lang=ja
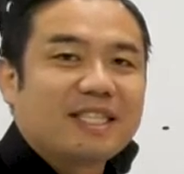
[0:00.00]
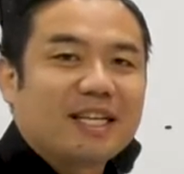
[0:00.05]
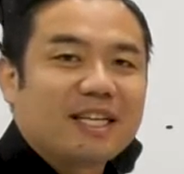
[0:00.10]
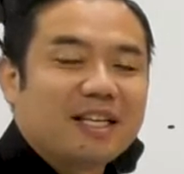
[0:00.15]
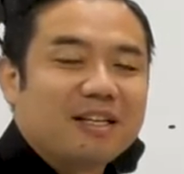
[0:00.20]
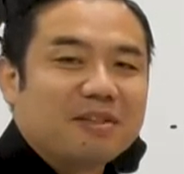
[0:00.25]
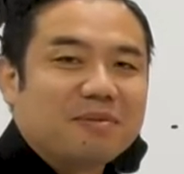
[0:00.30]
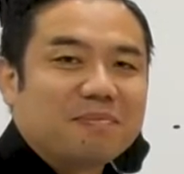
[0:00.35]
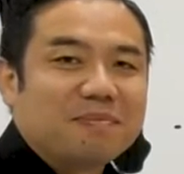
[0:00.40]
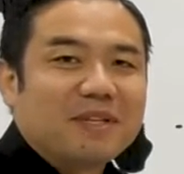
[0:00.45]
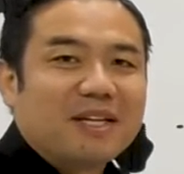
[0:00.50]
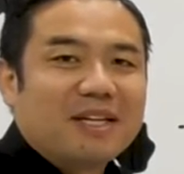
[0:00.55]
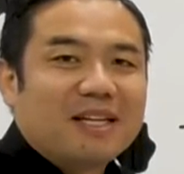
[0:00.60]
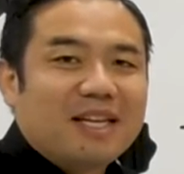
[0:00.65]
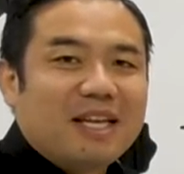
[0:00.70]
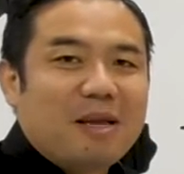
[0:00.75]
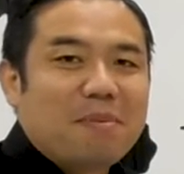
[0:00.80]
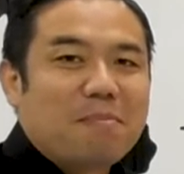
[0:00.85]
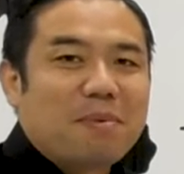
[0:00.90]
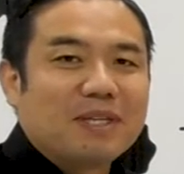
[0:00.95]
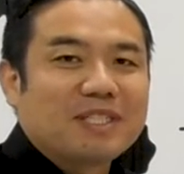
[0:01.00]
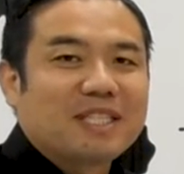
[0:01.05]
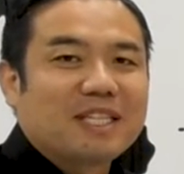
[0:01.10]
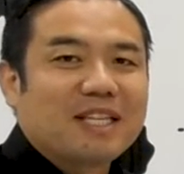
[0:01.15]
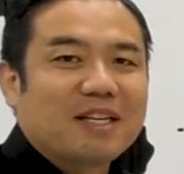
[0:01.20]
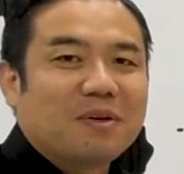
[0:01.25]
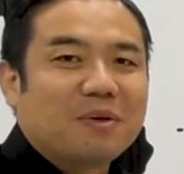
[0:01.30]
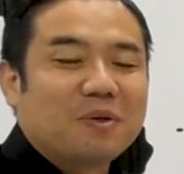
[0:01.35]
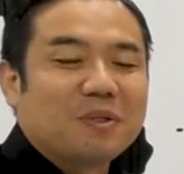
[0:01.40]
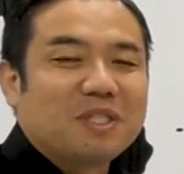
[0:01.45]
チャンネル一般社
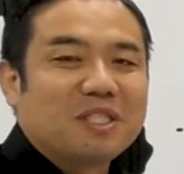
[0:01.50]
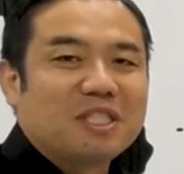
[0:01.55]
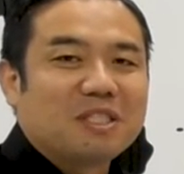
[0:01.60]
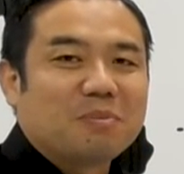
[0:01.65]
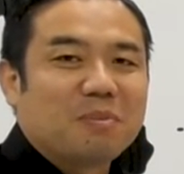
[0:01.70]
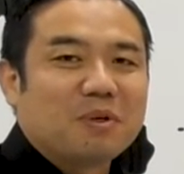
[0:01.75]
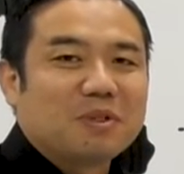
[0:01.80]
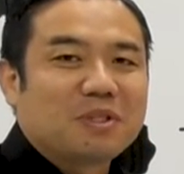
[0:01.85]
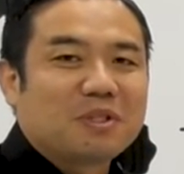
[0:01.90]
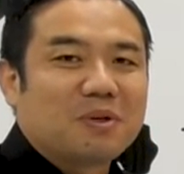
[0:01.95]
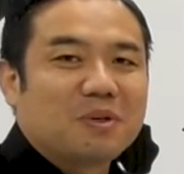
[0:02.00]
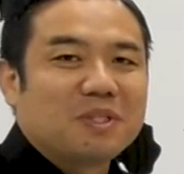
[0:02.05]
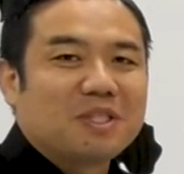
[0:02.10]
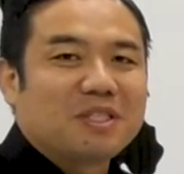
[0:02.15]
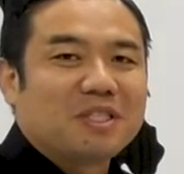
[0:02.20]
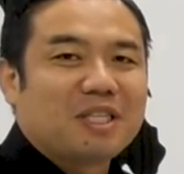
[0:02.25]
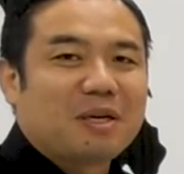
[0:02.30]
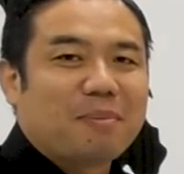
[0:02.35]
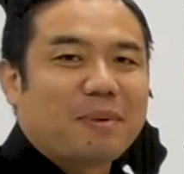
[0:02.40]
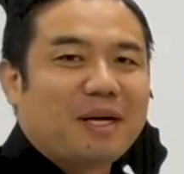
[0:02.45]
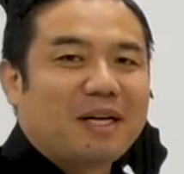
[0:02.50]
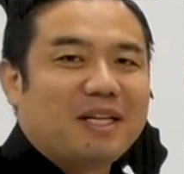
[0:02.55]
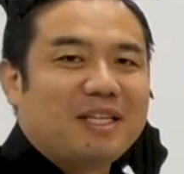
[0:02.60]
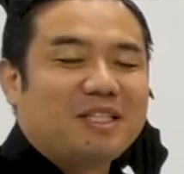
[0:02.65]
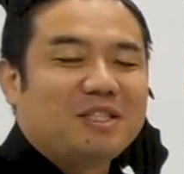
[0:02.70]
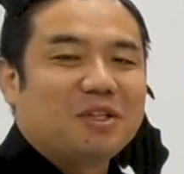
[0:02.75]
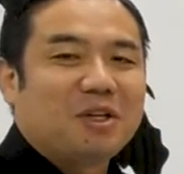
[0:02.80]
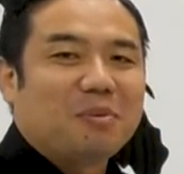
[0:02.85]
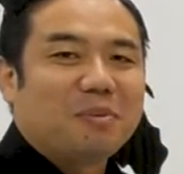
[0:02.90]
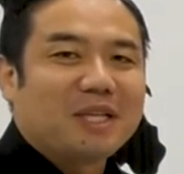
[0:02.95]
団法人スポーツコーチングジャパン理
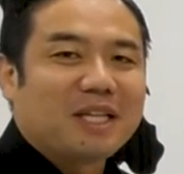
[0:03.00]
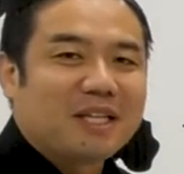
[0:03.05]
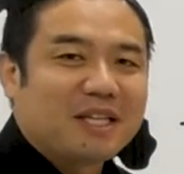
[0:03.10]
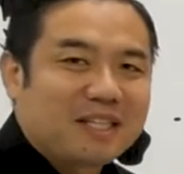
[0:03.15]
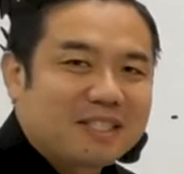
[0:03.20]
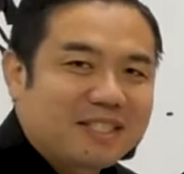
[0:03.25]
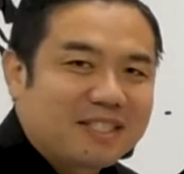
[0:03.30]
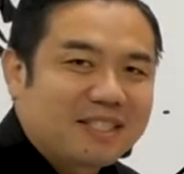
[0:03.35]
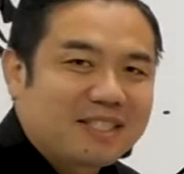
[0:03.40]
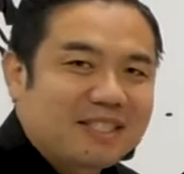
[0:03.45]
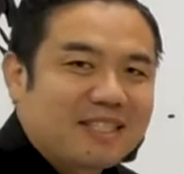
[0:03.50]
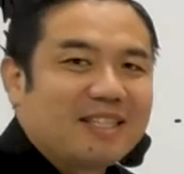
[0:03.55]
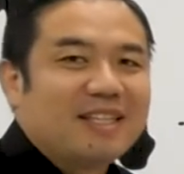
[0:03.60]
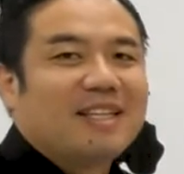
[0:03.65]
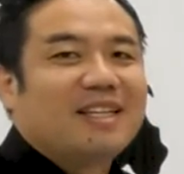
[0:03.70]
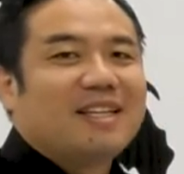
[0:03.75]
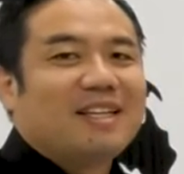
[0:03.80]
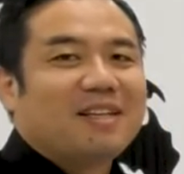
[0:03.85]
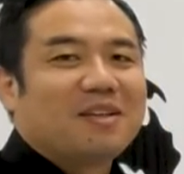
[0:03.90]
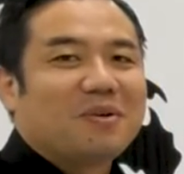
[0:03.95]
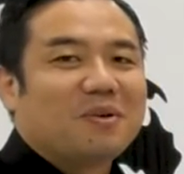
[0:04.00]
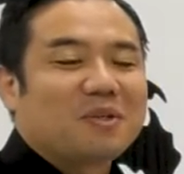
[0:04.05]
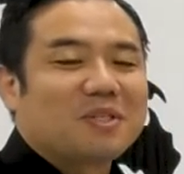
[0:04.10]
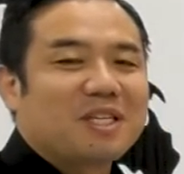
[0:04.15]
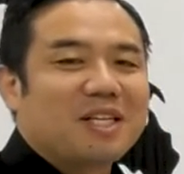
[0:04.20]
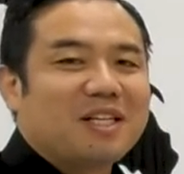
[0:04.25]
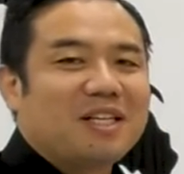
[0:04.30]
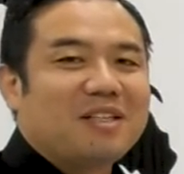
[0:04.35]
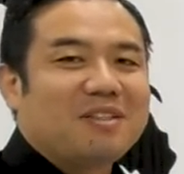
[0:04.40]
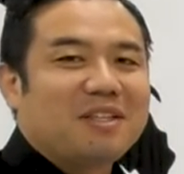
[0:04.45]
事の今田ですこの
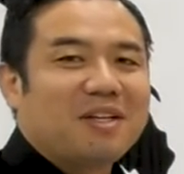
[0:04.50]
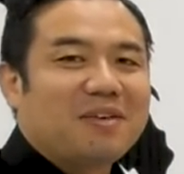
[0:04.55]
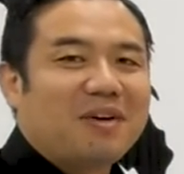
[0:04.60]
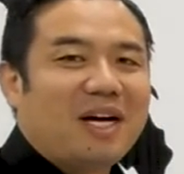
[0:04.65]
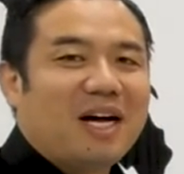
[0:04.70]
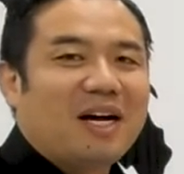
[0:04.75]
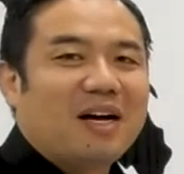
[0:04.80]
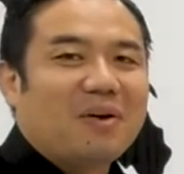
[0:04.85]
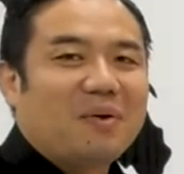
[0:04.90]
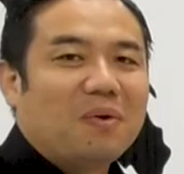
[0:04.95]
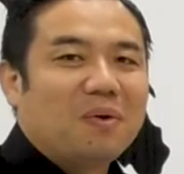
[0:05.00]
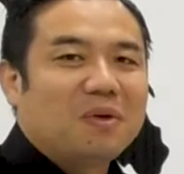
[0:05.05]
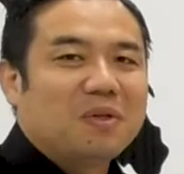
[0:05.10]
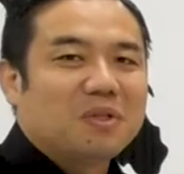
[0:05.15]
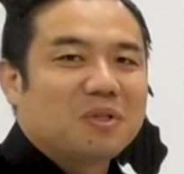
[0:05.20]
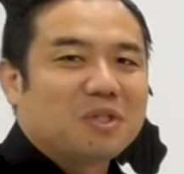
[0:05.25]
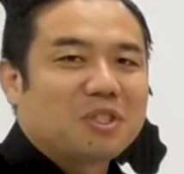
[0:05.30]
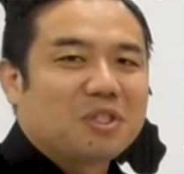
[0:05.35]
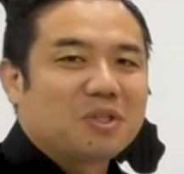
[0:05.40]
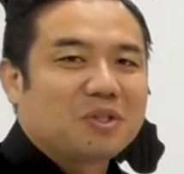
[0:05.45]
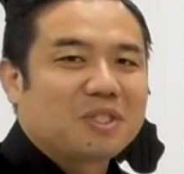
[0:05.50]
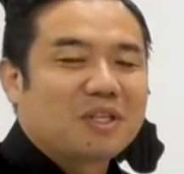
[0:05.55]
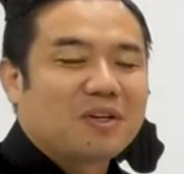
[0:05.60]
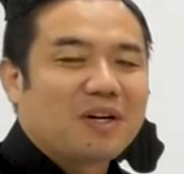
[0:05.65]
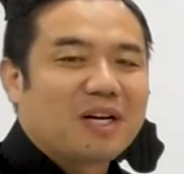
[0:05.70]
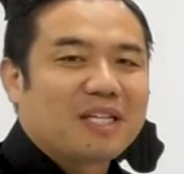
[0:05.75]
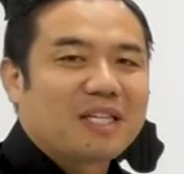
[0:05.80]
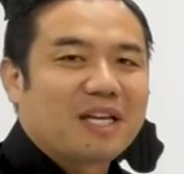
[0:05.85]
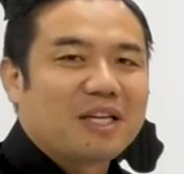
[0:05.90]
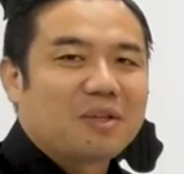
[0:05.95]
チャンネルでは多くの指導者
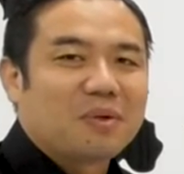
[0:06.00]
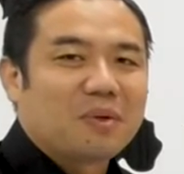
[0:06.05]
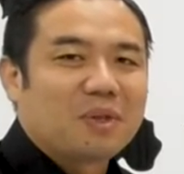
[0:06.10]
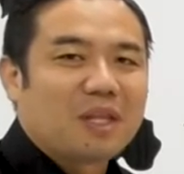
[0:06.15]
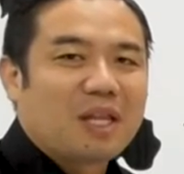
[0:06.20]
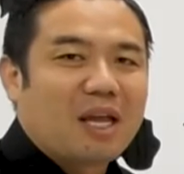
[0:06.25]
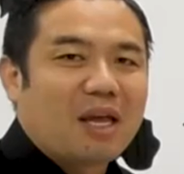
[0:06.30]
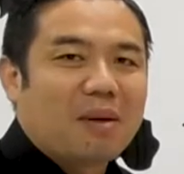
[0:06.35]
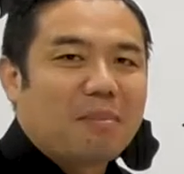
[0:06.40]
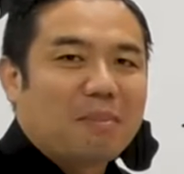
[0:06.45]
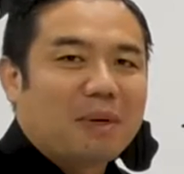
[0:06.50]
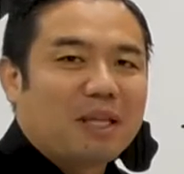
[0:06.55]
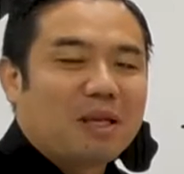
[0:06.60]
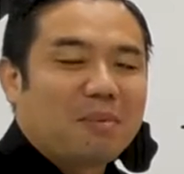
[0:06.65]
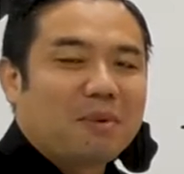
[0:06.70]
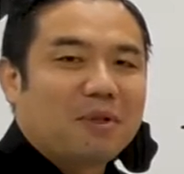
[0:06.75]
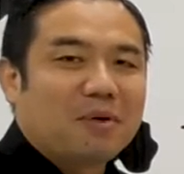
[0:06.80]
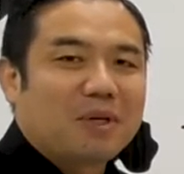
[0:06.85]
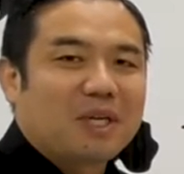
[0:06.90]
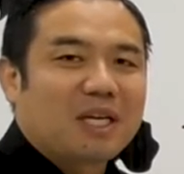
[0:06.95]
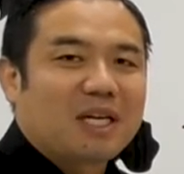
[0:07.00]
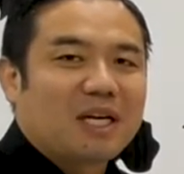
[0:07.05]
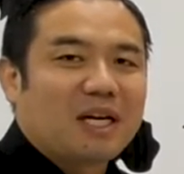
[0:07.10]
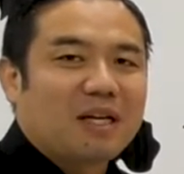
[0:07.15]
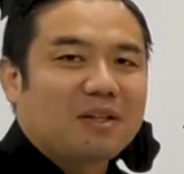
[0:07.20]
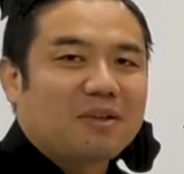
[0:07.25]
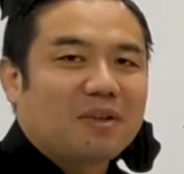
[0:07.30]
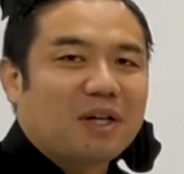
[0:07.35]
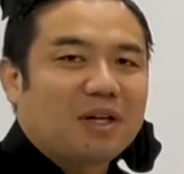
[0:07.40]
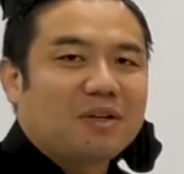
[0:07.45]
の方にとって学びのきっか
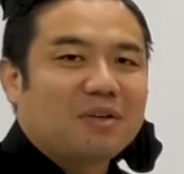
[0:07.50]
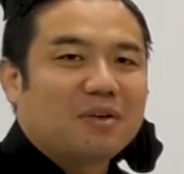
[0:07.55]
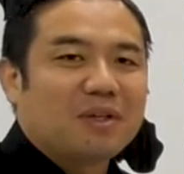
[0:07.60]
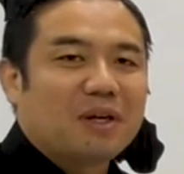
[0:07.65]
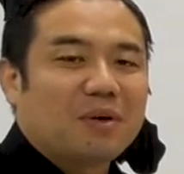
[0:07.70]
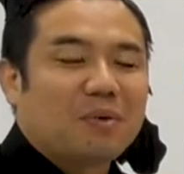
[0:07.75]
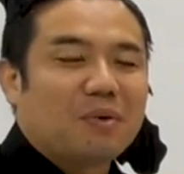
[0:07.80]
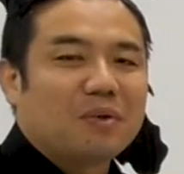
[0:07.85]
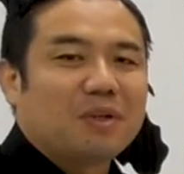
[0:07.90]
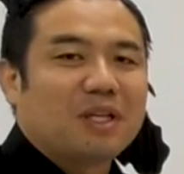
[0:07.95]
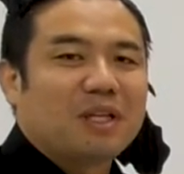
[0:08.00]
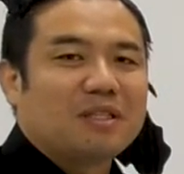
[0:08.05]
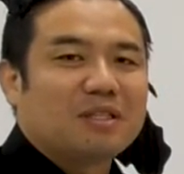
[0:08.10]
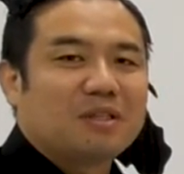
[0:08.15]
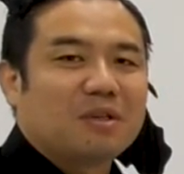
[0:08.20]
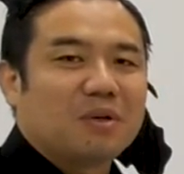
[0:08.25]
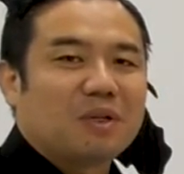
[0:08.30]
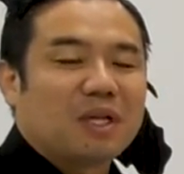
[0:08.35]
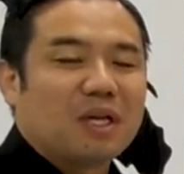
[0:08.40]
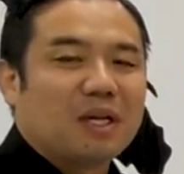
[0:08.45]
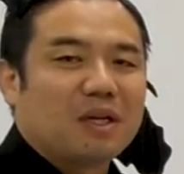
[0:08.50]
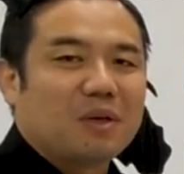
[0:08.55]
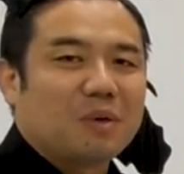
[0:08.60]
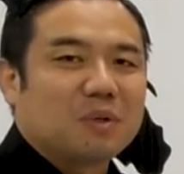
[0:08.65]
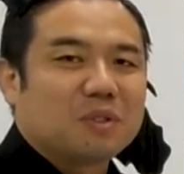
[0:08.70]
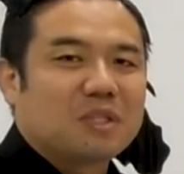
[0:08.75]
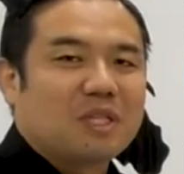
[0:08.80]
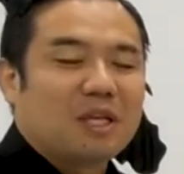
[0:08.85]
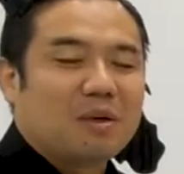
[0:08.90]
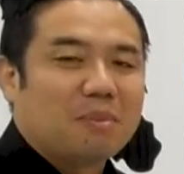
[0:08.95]
けとなるようなコンテンツを提
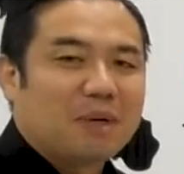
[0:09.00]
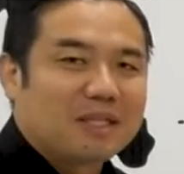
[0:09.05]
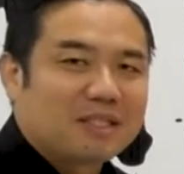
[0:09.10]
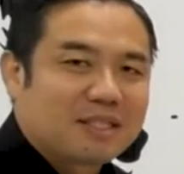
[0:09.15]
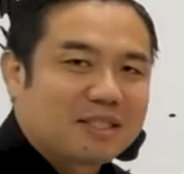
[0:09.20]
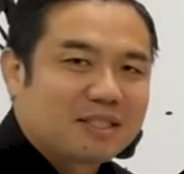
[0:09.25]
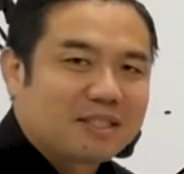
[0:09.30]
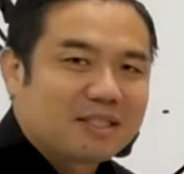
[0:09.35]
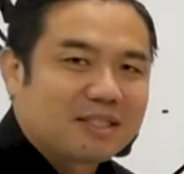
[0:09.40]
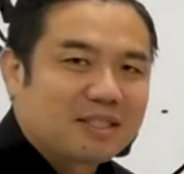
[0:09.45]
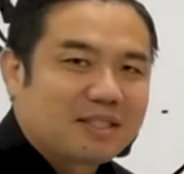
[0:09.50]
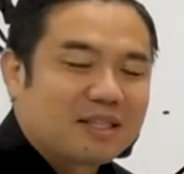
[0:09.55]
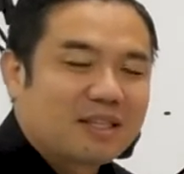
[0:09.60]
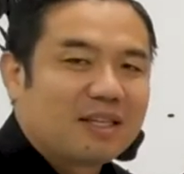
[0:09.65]
供しています